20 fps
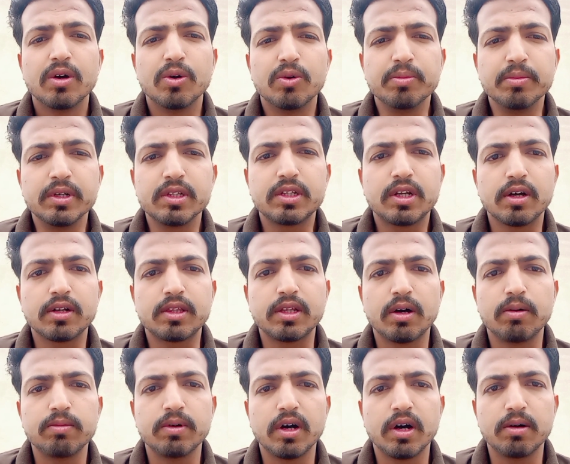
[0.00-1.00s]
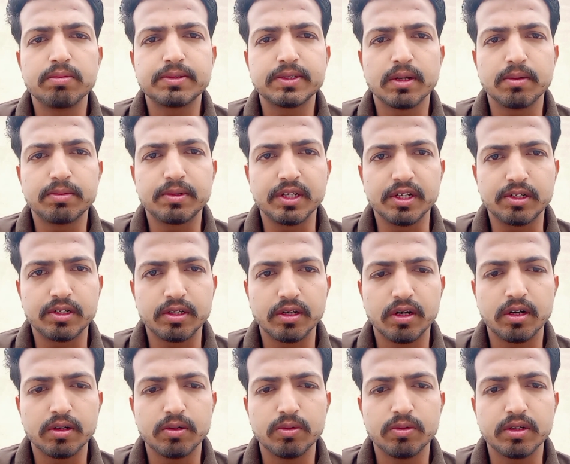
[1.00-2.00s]
उम्मीद करता हूँ आप सब ठीक ठाक
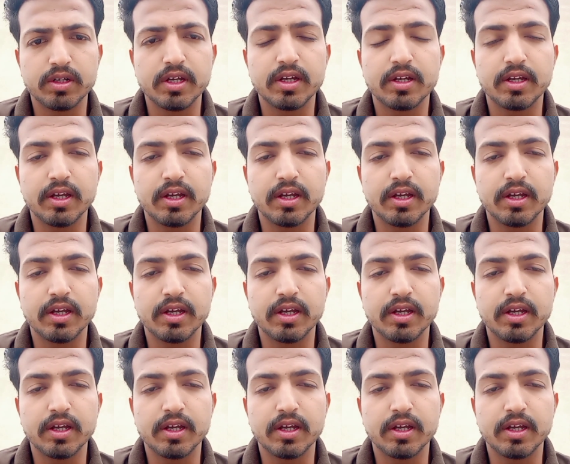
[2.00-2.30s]
होंगे